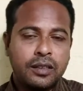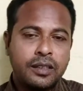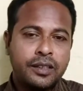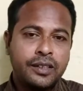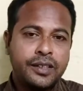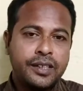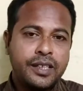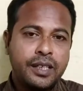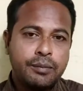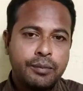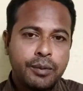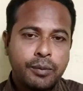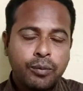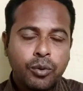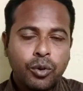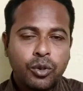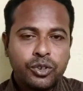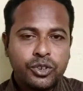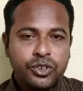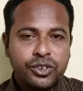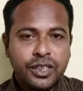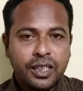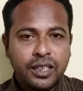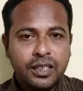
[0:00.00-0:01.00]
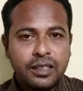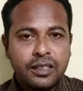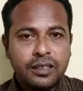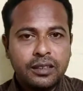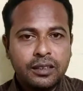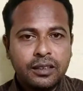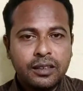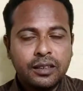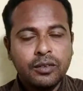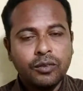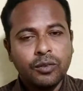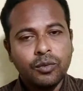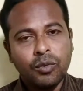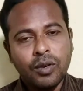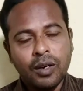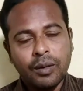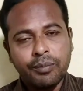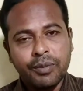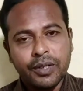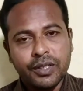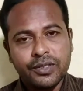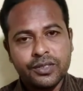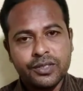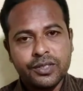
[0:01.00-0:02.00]
इंडिया में बहुत जल्द
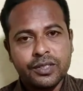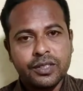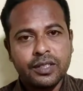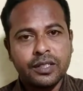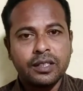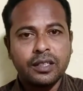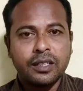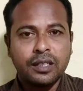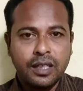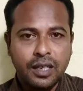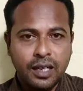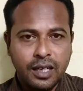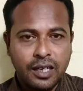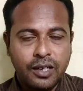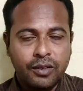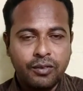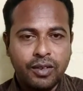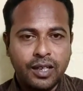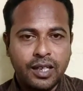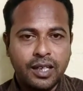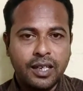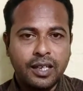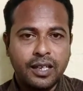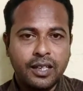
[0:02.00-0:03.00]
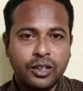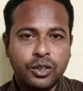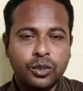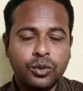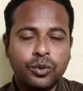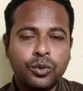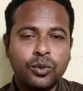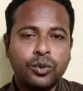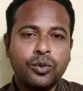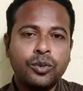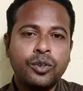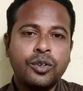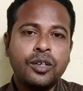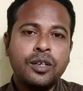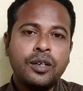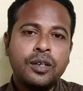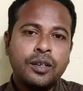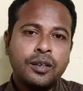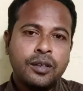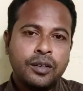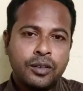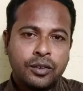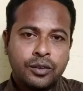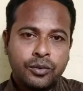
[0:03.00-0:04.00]
वापस आने वाला है तो
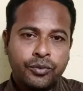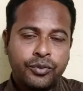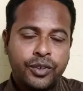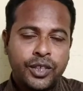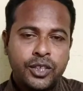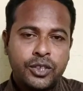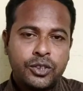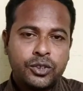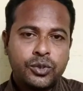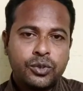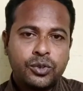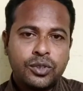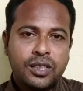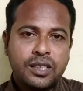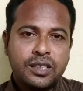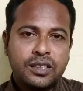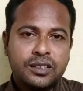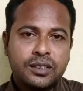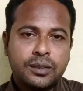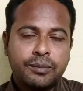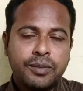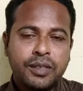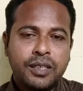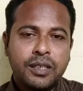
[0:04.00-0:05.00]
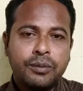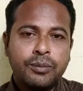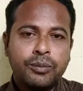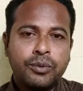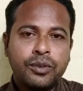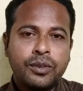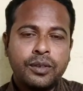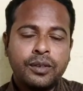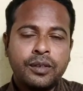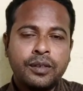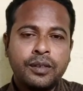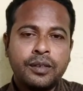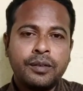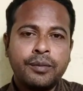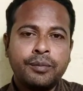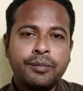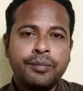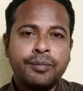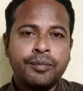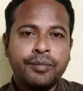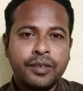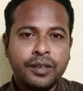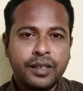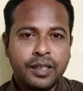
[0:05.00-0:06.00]
वीडियो शुरू करने से पहले
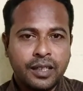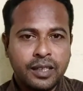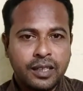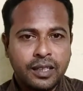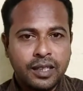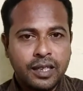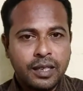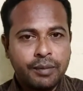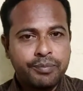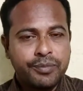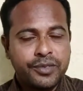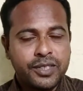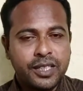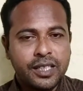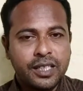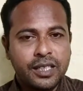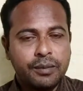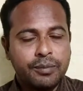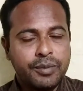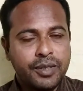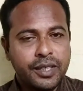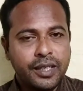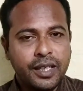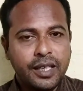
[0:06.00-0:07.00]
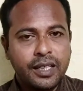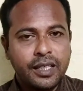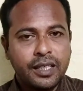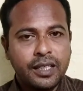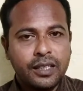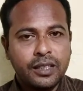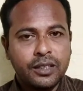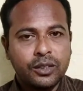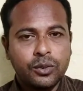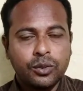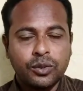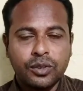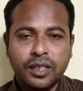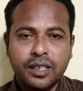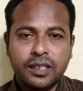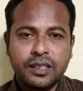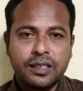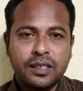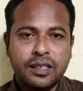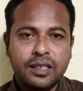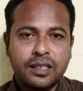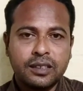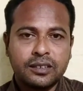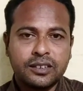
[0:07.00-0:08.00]
अगर आप चैनल पर नए हैं तो रेड
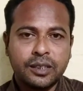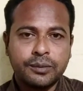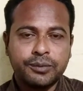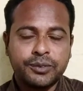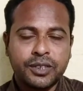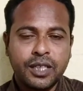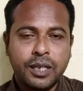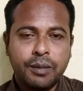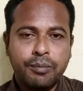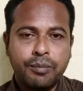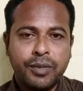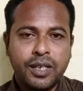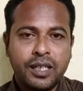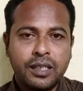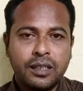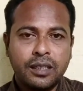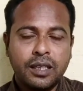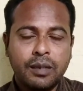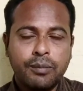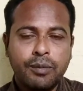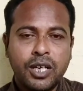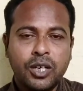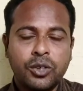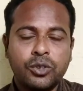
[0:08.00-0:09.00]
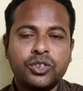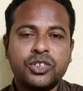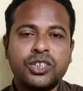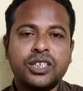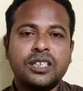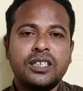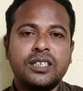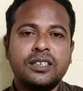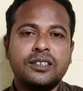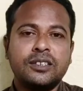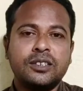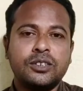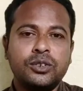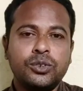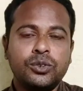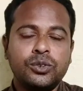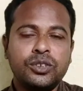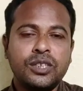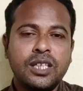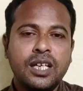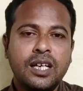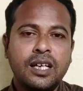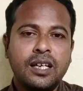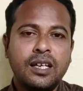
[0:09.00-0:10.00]
कलर का सब्सक्राइब बटन दबाएं और चैनल से
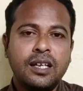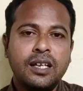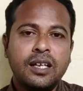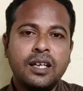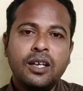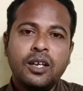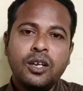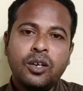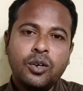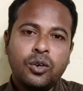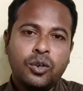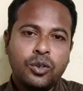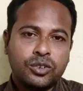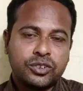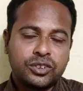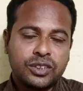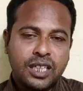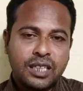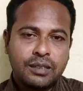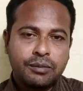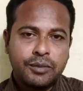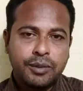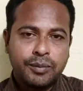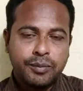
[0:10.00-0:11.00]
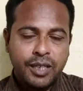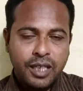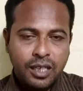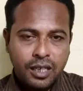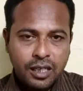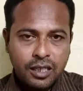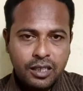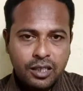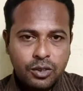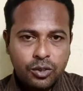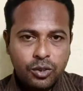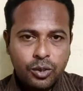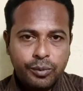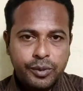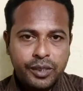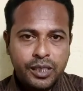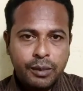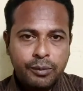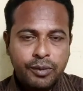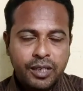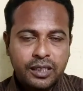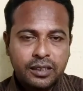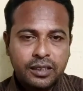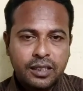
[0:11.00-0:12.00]
जुड़ जाएं और साथ में बेल आइकन को भी
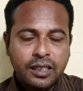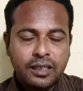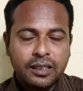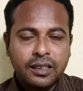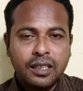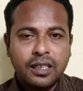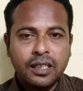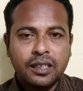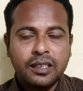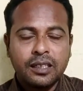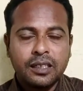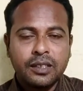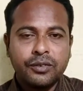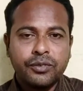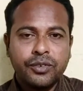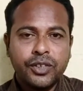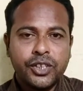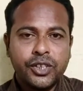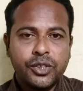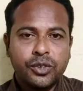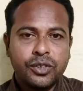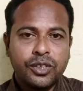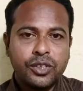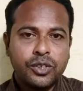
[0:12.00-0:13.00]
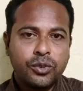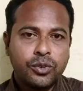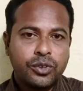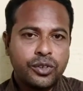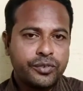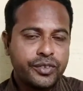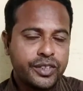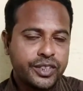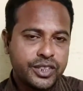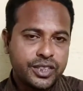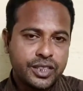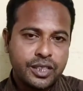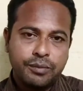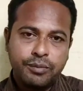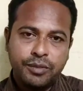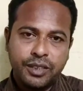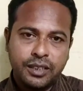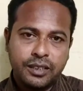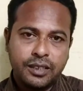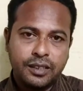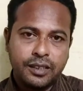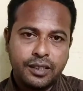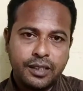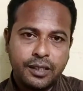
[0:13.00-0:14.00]
दबाएं ताकि आगे की वीडियो की नोटिफिकेशन
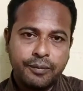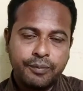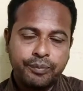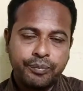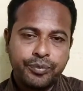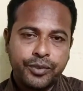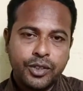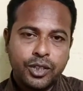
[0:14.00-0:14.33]
मिलती रहे